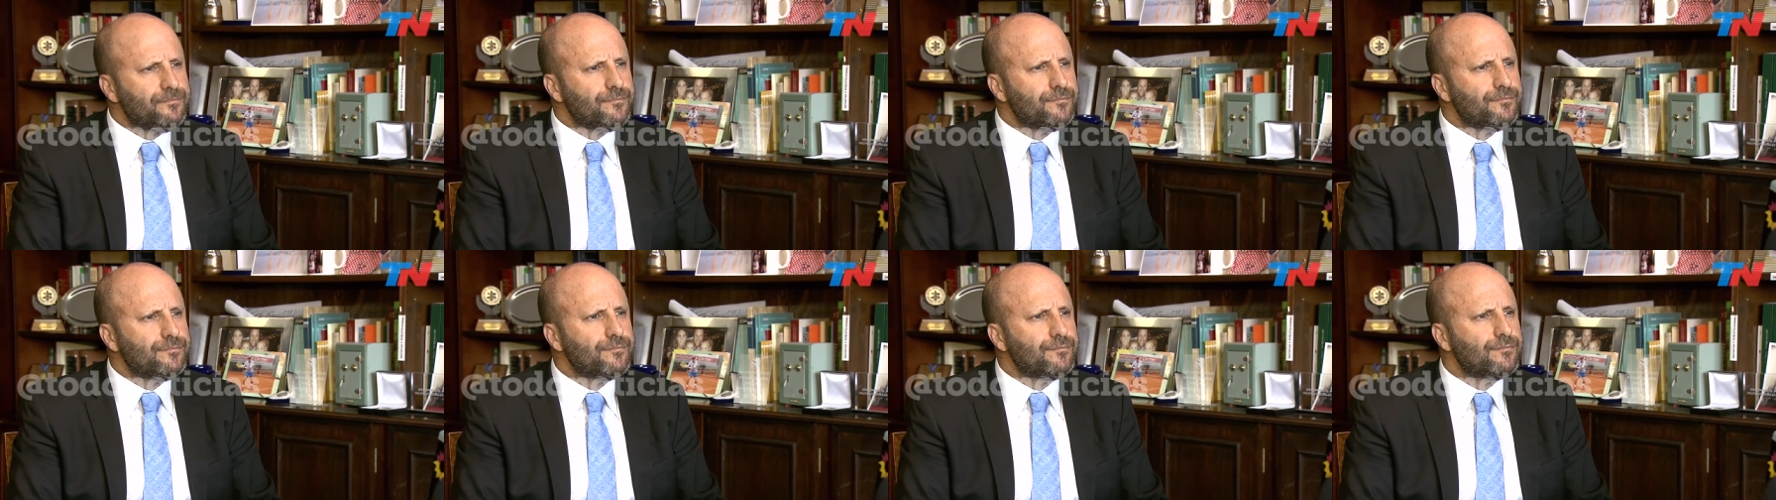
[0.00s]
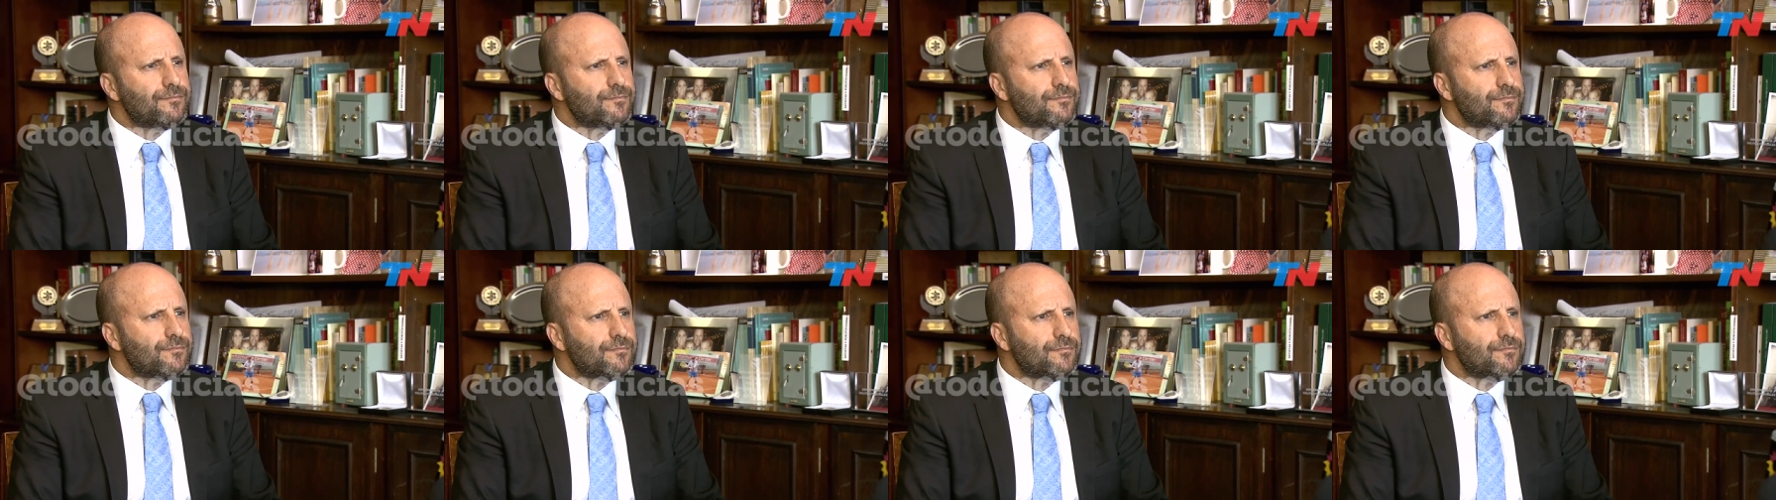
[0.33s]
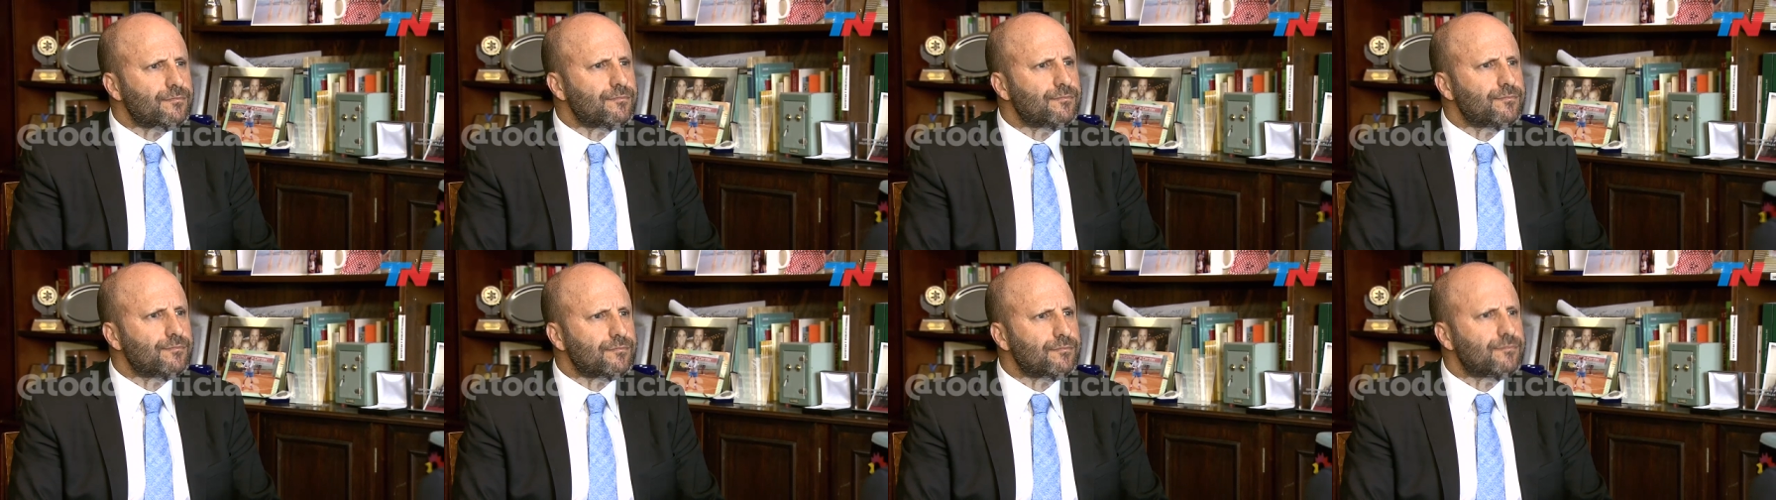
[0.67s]

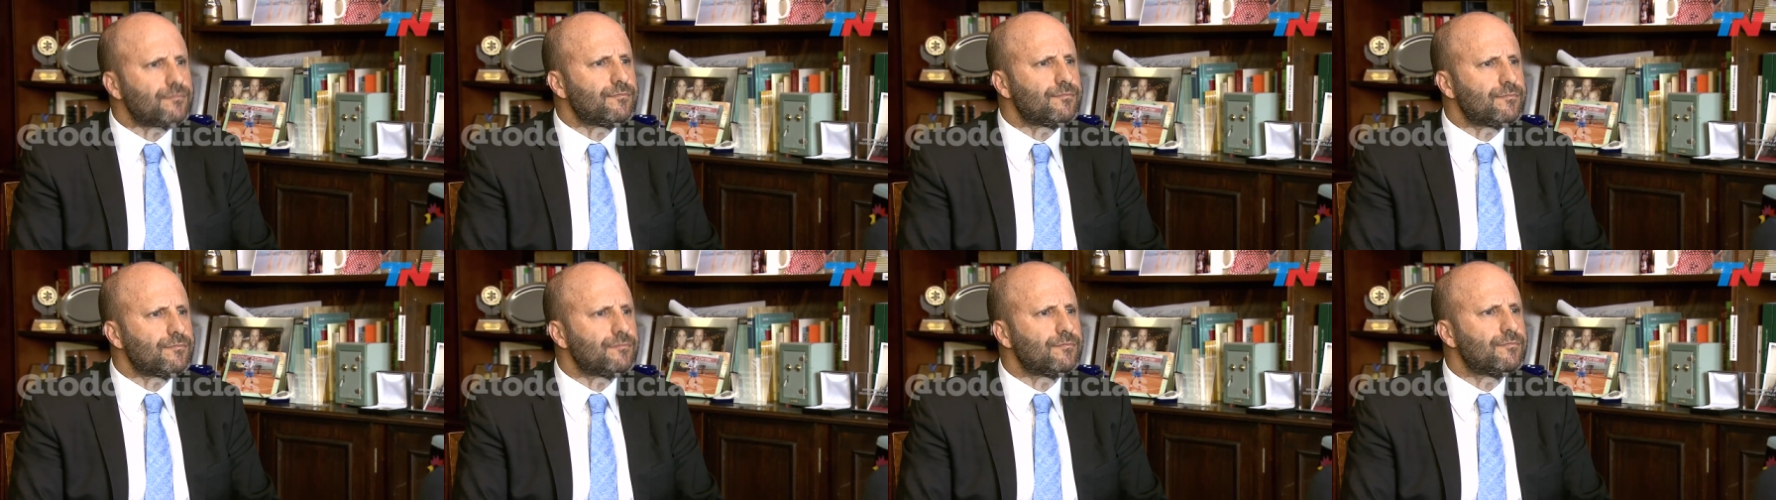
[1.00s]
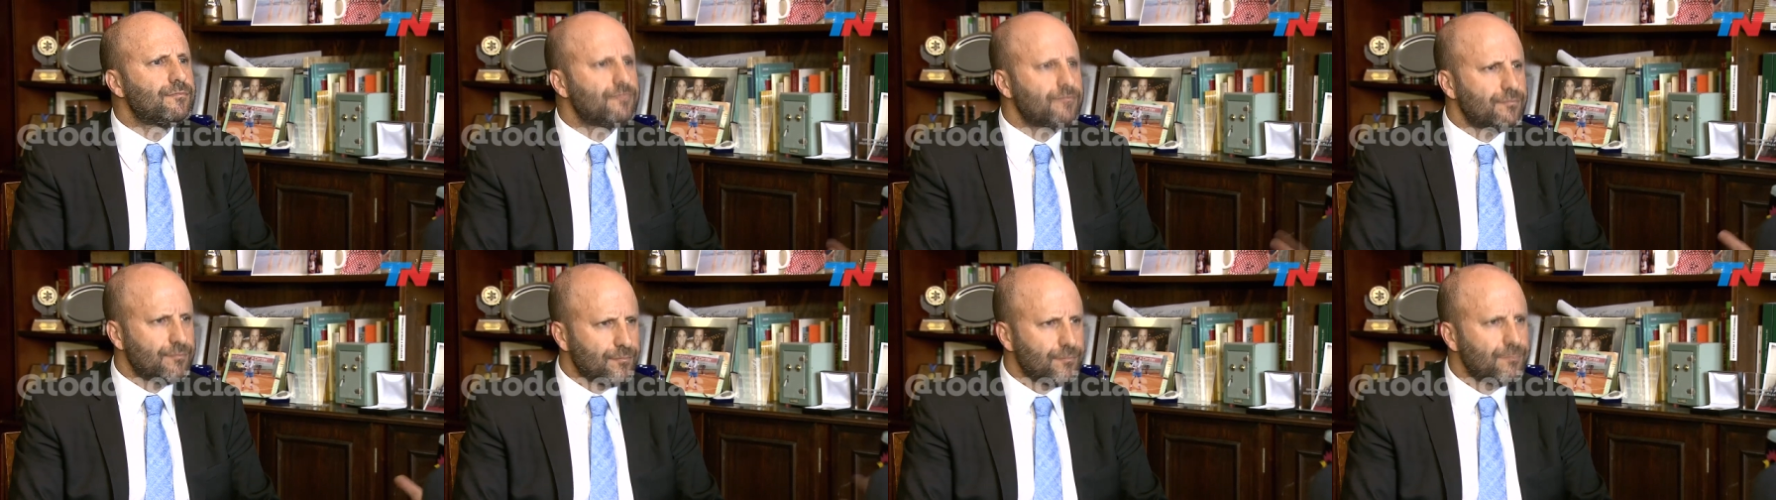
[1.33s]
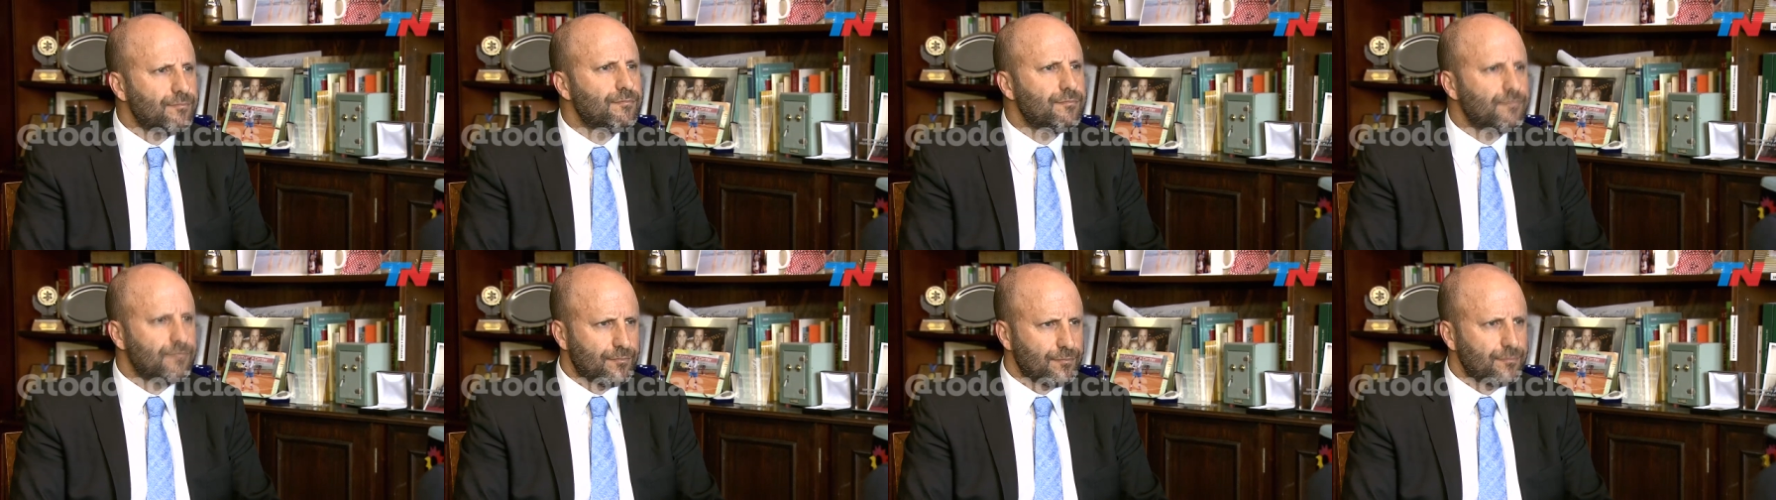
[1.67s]
relacionado cuál es la
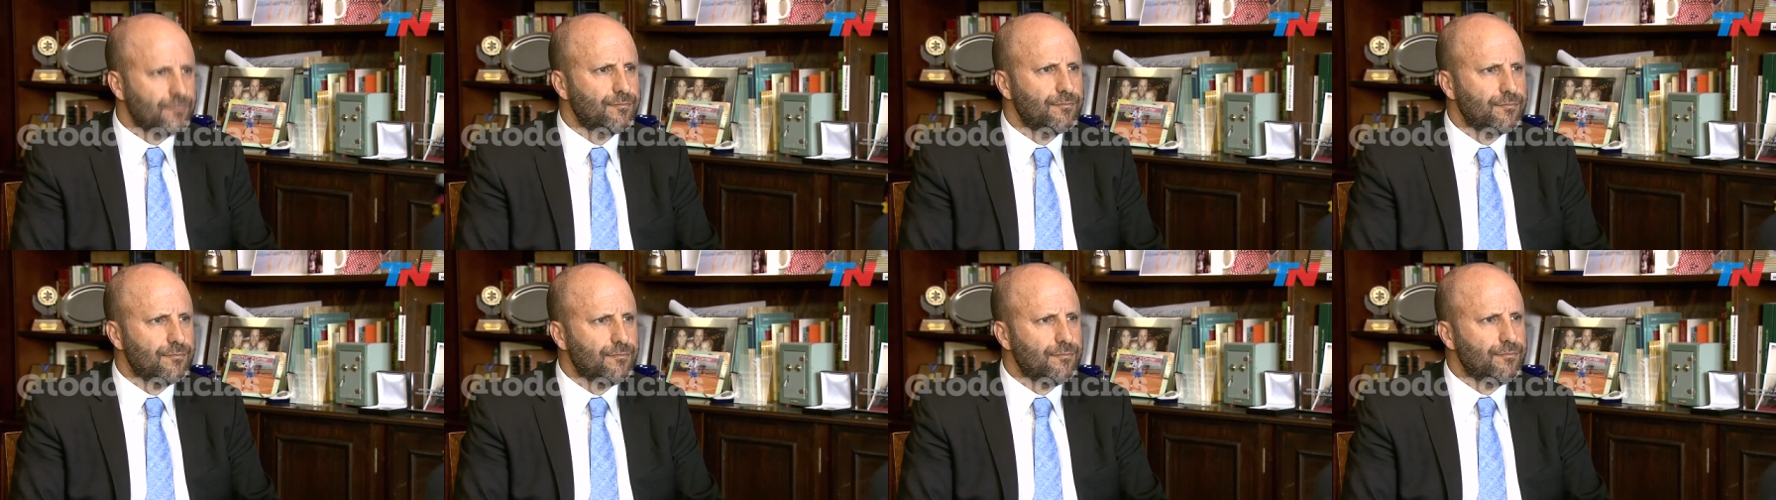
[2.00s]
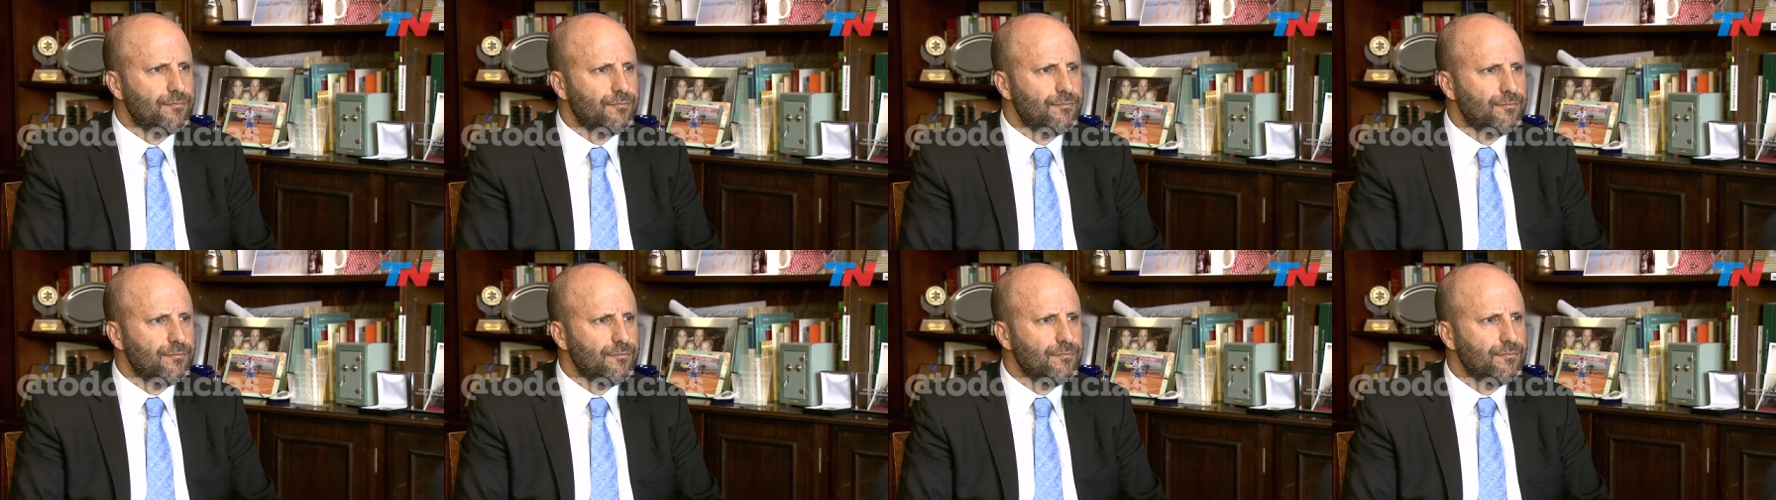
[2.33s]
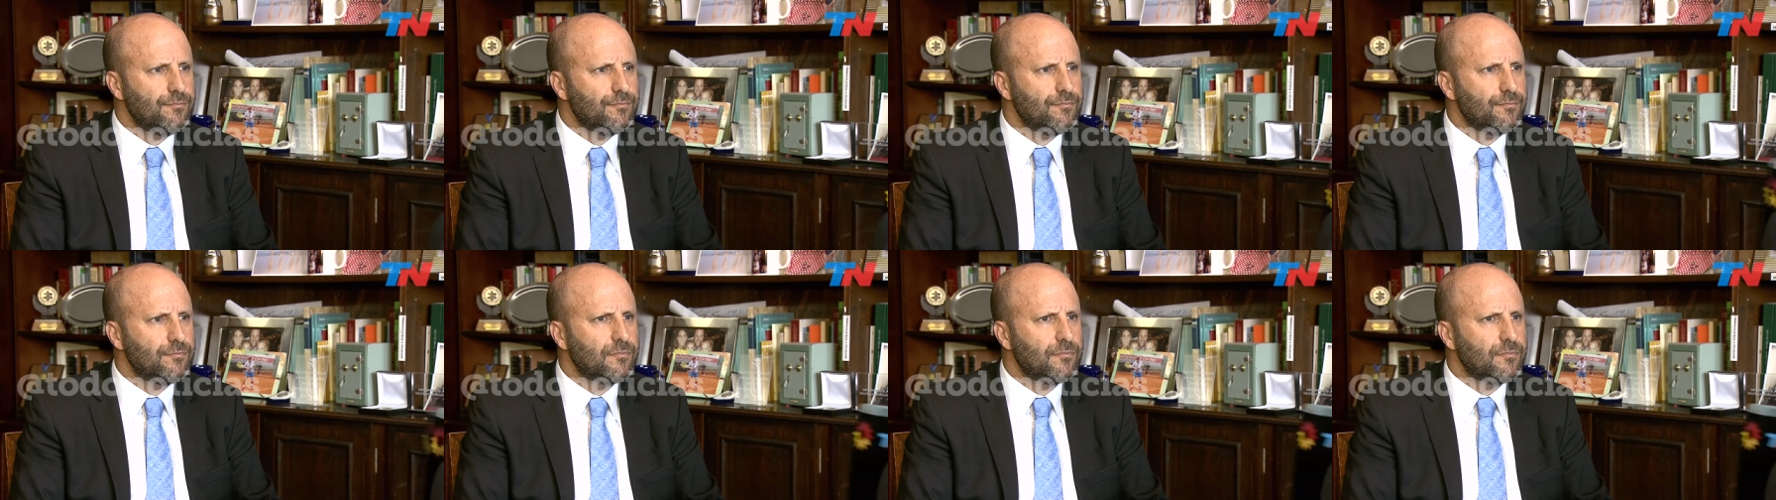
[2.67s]
principal objeción.